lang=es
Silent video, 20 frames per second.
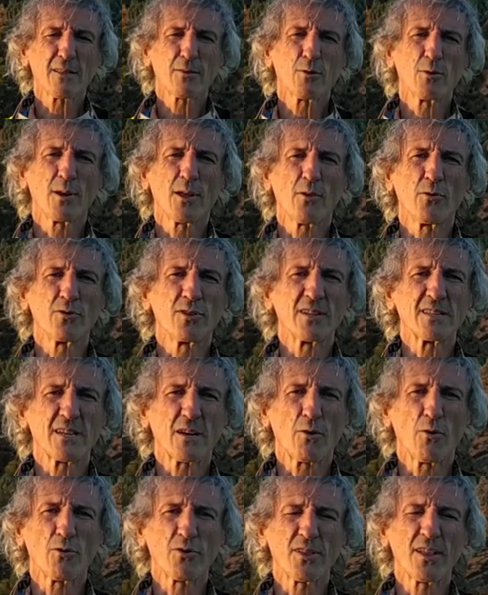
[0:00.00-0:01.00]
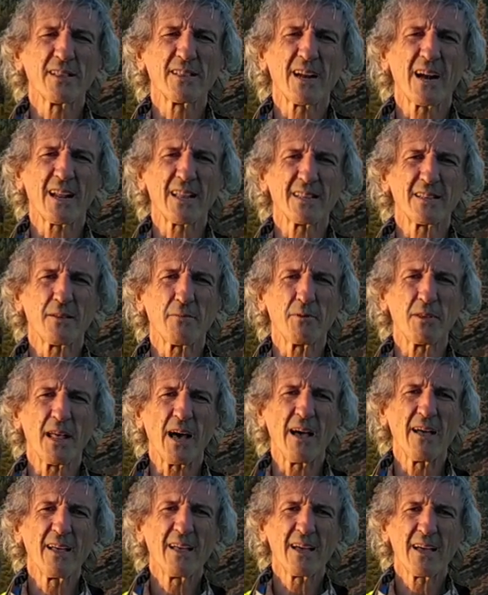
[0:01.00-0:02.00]
esta zona donde se concentra la
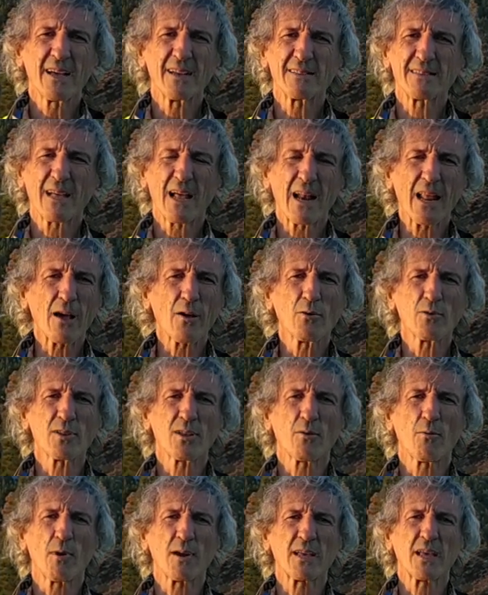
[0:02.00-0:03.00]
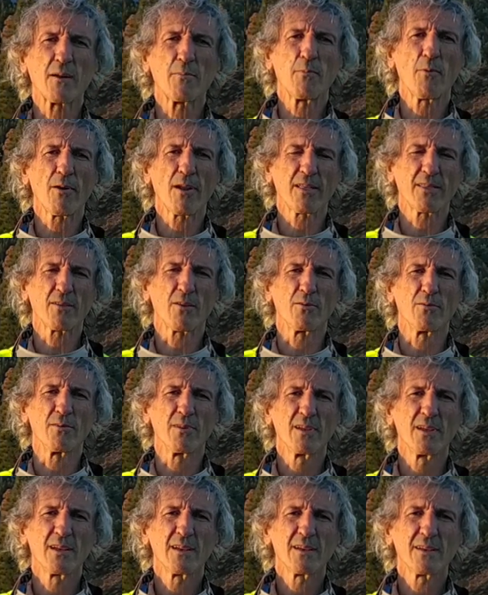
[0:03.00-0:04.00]
actividad está lejos de cualquier
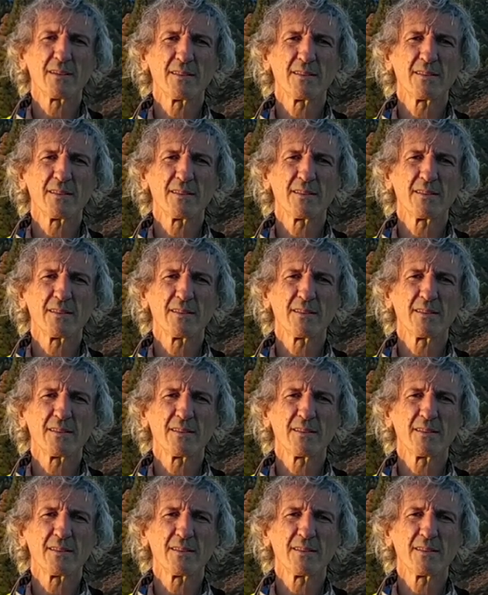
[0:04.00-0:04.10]
población,